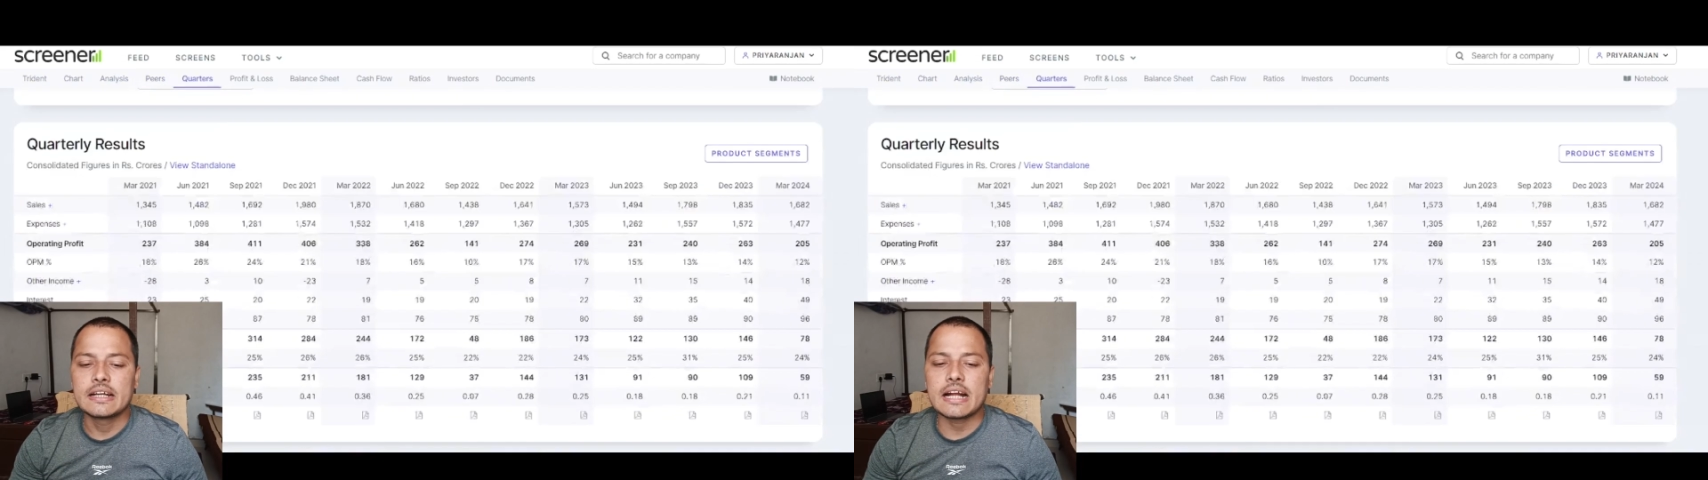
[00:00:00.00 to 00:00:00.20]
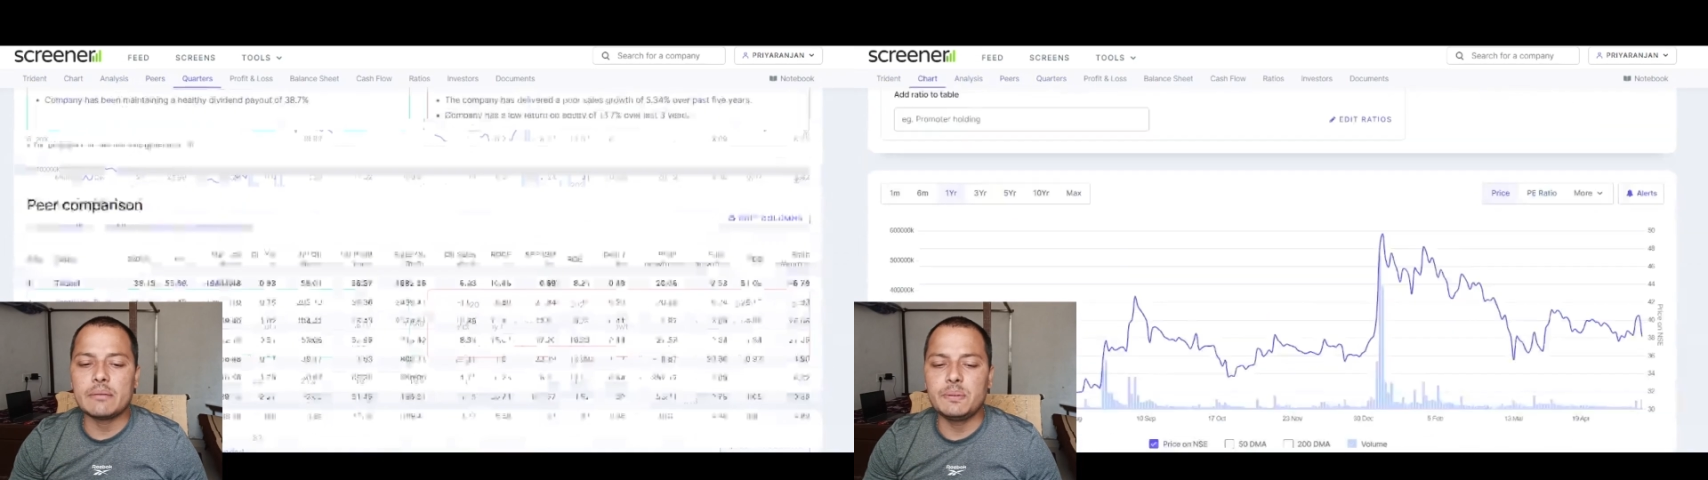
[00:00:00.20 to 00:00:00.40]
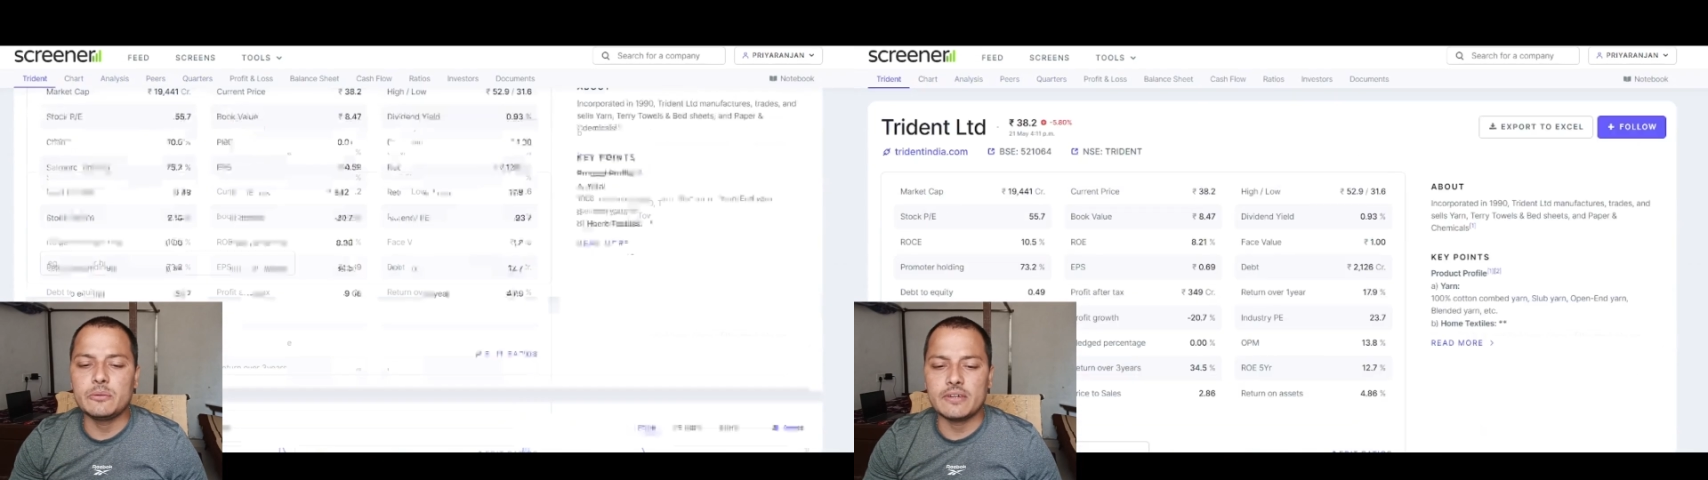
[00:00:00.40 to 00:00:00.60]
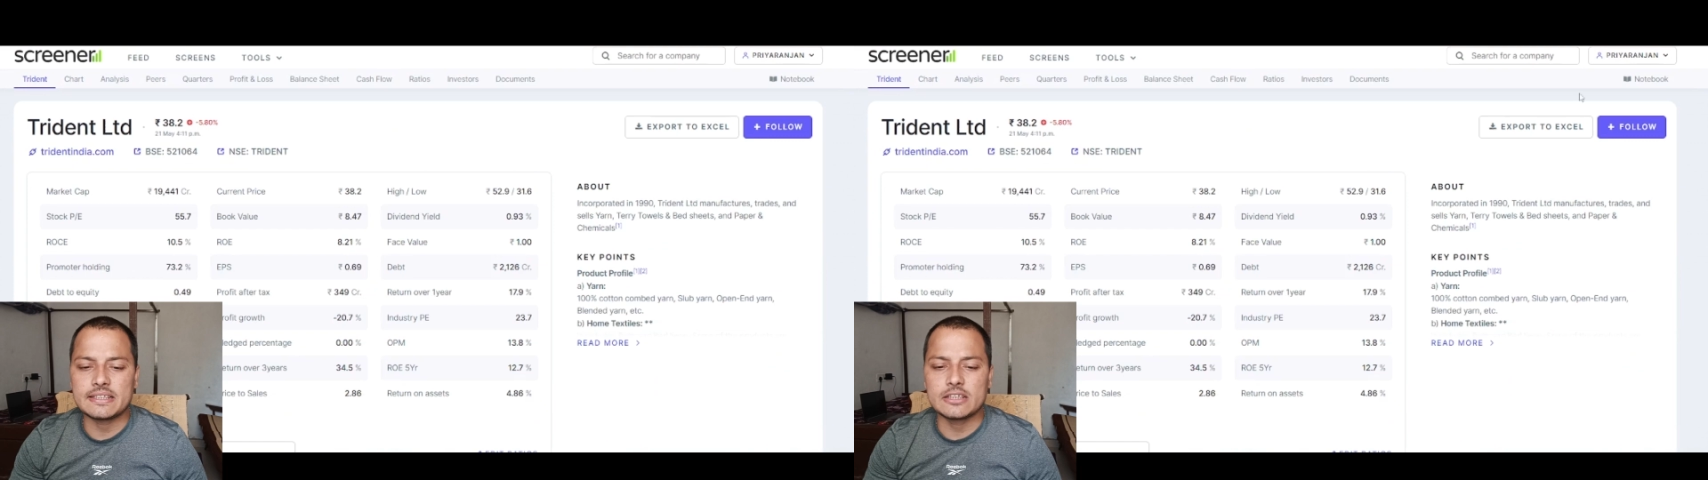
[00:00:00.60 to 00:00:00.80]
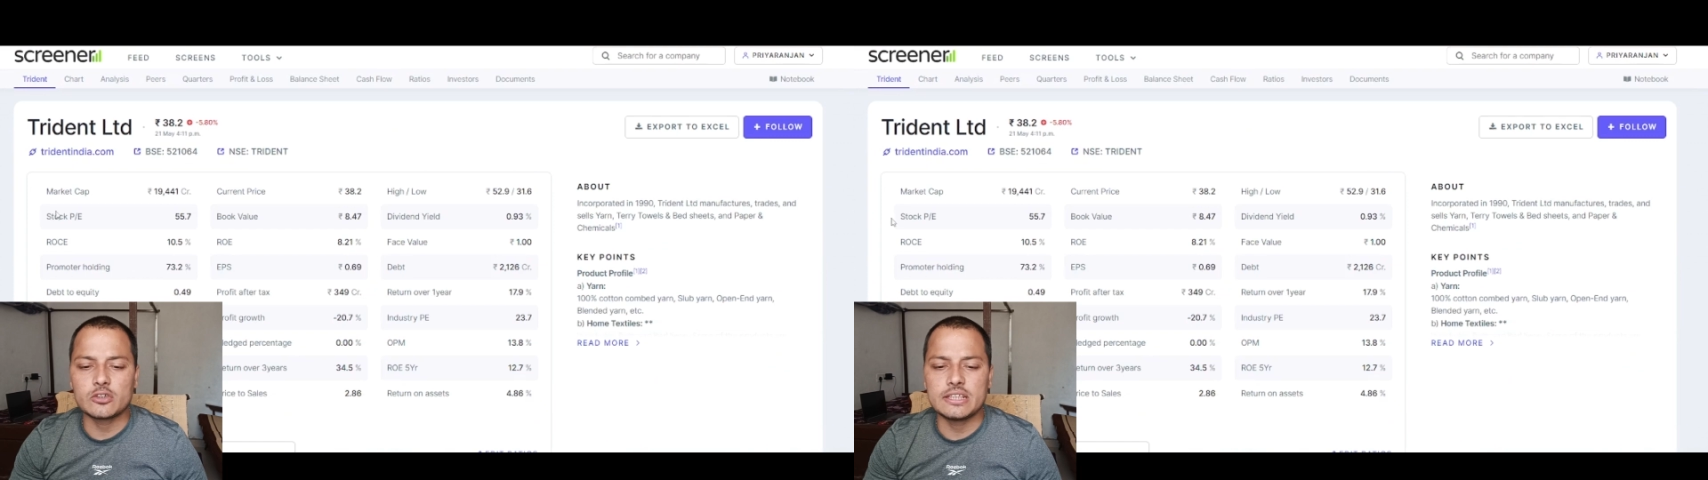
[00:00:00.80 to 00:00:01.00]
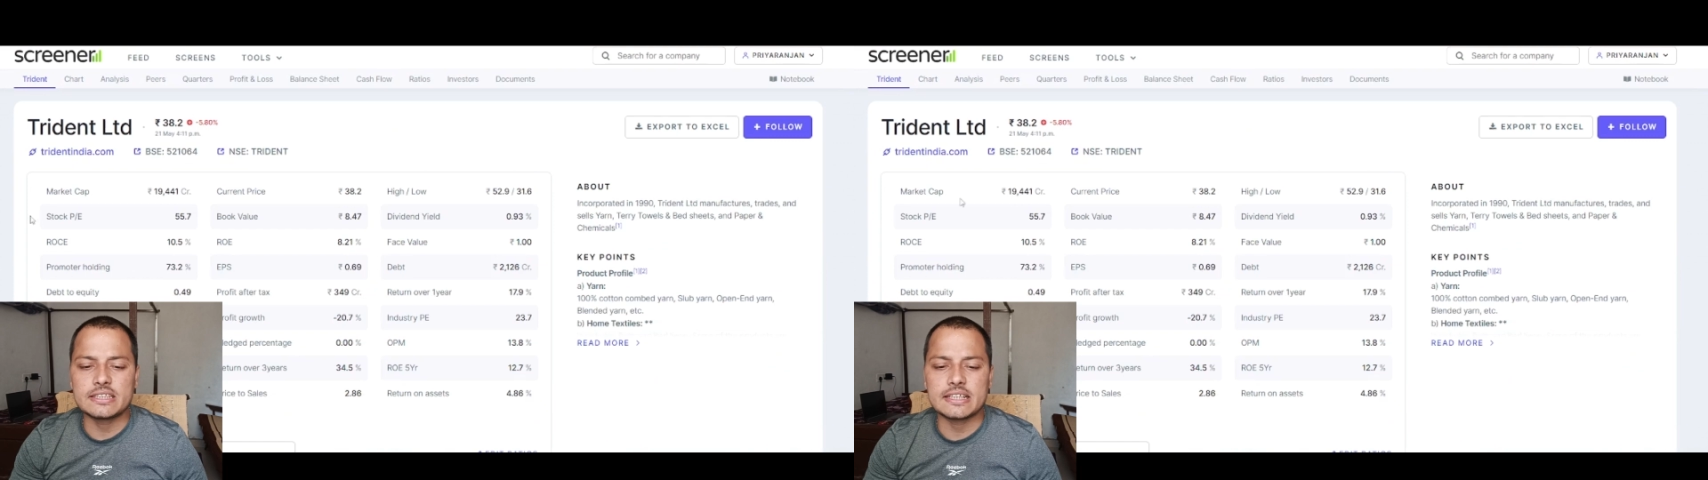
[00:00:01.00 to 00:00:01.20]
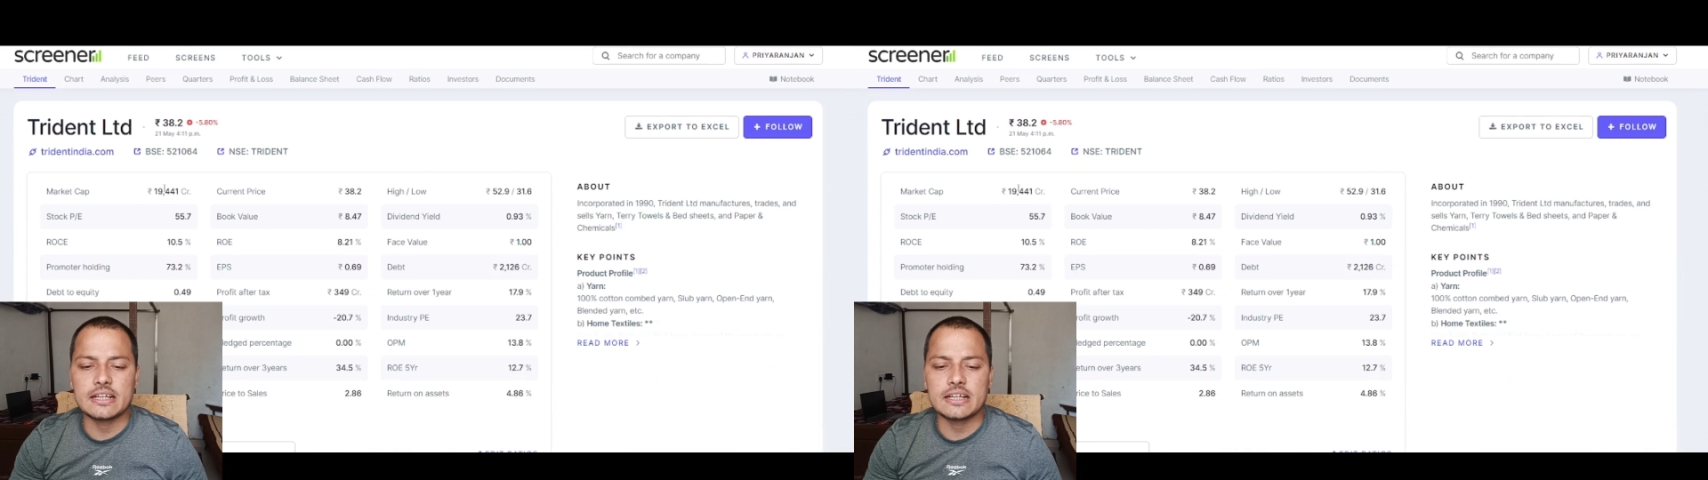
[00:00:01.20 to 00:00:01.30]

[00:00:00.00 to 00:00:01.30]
काफी वैसे तो ये से,